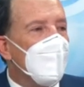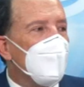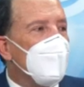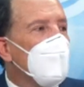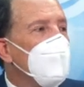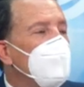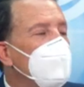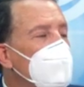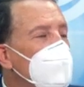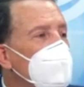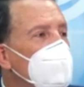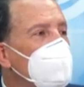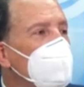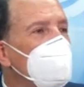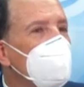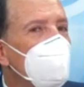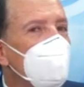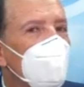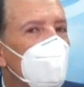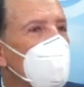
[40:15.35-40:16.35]
que
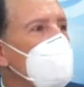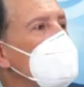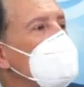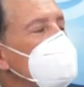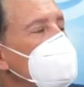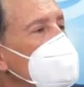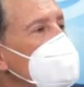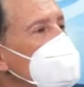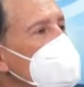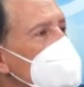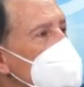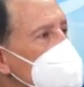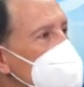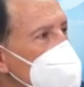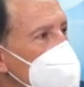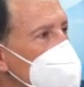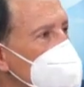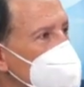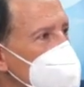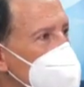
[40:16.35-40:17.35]
abrieron y ahora tuvieron que
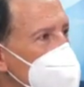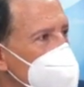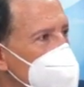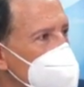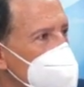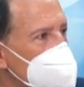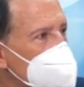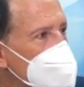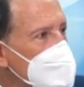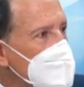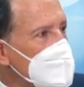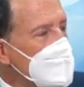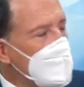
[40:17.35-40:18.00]
cerrar otra vez.